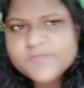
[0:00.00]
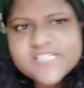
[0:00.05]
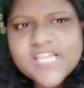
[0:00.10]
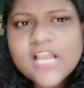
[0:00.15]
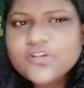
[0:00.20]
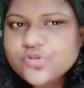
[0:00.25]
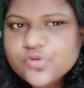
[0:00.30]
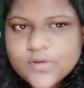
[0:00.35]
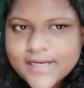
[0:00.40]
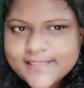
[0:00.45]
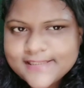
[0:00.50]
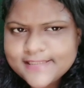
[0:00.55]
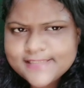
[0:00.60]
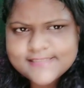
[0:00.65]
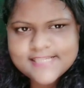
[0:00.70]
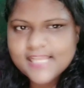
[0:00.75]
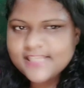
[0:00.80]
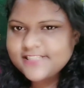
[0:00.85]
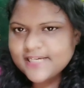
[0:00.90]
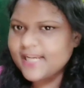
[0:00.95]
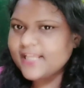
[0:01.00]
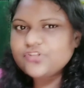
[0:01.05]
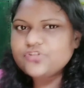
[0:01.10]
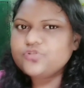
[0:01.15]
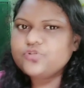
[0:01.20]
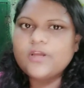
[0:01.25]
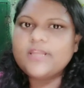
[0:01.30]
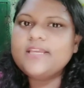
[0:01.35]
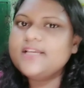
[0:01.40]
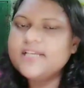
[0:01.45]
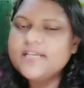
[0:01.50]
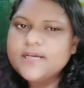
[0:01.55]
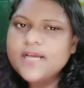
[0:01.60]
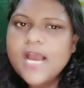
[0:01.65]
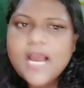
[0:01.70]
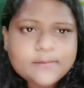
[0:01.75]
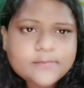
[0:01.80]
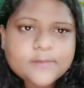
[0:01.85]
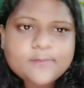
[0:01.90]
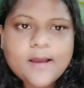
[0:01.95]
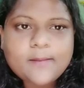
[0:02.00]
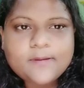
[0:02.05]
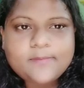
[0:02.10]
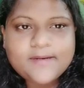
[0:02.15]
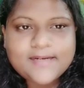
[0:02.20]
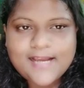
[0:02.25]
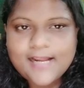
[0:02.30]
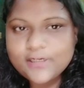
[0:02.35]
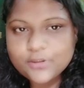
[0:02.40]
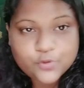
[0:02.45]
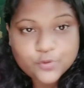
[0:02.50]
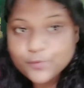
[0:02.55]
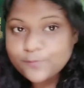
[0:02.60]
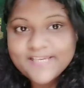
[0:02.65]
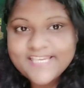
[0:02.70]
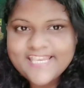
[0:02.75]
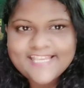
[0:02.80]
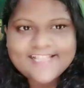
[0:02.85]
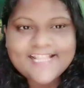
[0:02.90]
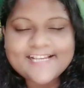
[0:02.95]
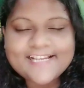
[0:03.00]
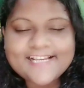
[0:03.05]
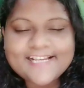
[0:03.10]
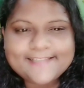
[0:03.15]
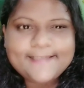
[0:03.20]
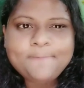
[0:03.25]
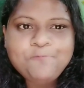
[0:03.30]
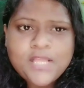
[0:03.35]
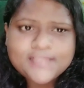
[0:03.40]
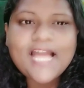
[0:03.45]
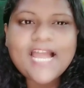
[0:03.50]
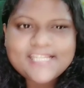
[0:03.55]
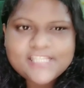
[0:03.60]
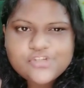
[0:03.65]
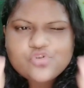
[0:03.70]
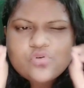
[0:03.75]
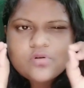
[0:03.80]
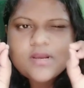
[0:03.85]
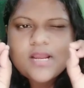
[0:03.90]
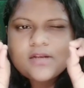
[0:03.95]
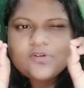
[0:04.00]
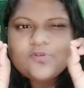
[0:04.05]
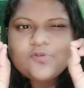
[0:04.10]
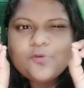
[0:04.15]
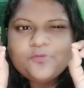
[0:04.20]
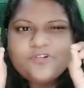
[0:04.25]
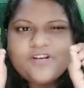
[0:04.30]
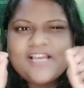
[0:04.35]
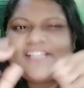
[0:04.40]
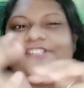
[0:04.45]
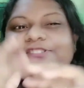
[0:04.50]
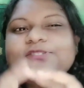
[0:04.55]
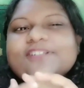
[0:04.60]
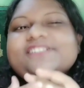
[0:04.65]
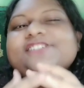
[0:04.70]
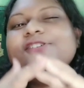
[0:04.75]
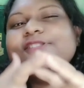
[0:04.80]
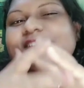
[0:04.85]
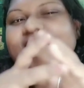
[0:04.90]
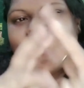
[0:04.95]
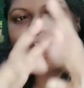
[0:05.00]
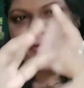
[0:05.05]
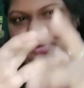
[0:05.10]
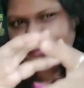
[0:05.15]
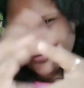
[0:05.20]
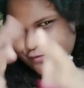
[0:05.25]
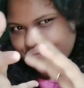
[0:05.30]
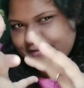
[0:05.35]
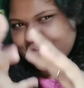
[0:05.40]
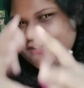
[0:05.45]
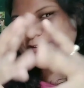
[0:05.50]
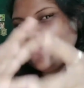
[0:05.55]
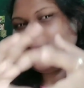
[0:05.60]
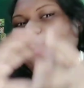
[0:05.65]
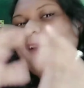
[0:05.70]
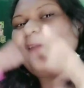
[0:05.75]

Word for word: বিশাল সুখের দিন যায় সেটা কিন্তু নয় আমরা মা বাবার গাল খুবই খেয়ে থাকি তারই ছোটোখাটো নমুনা কিন্তু যদি এটা দুষ্টু মিষ্টি